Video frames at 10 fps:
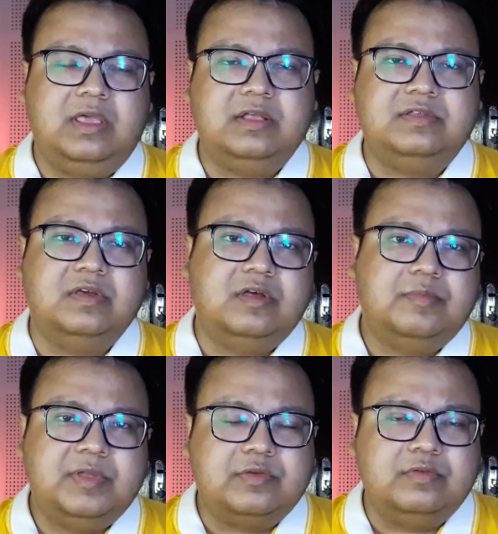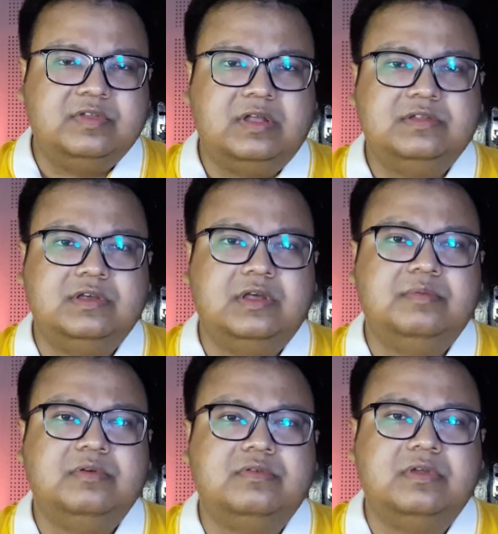एक जगह पे सुनसान जगह
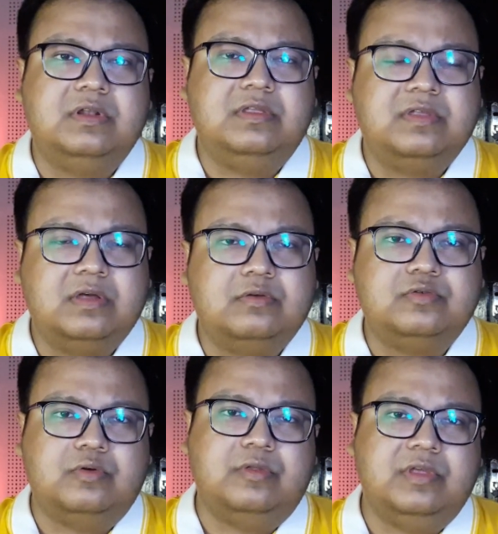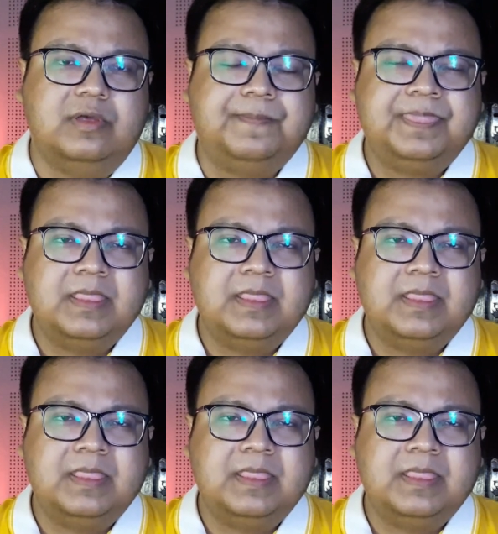पे उसने लिसा को छोड़ दिया